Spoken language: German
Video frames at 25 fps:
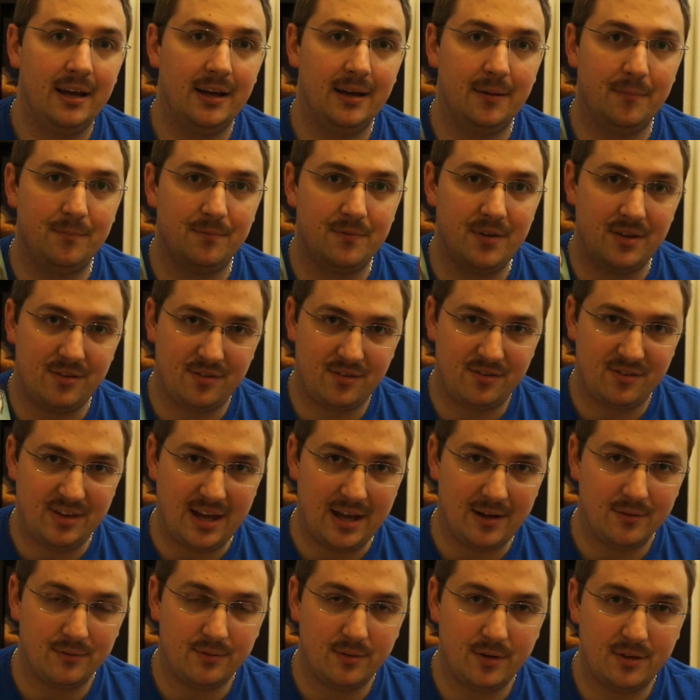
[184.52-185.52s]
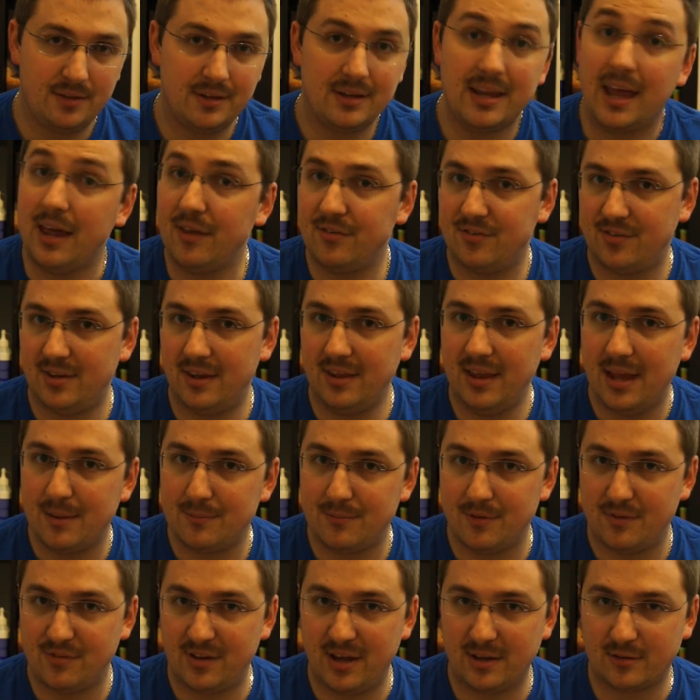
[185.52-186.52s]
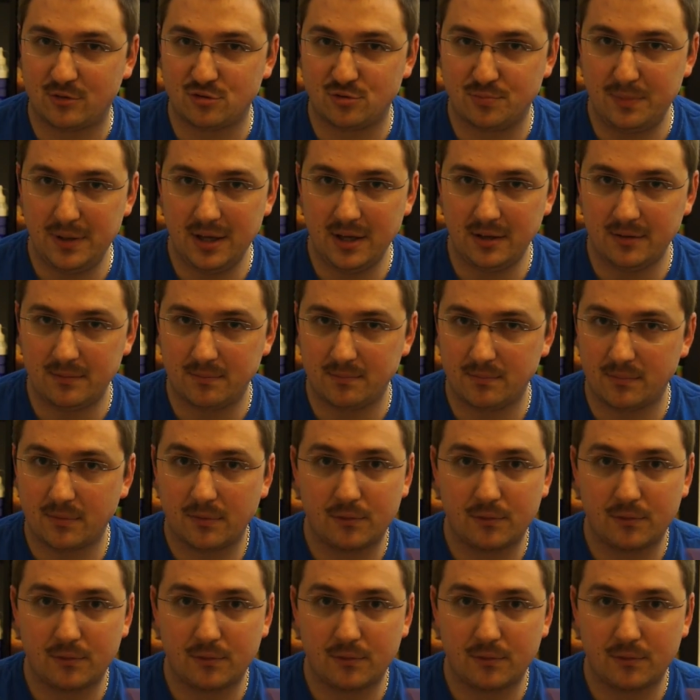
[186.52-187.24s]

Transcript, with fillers: Ähm, was ich sagen wollte, gestern haben wir es halt gespielt.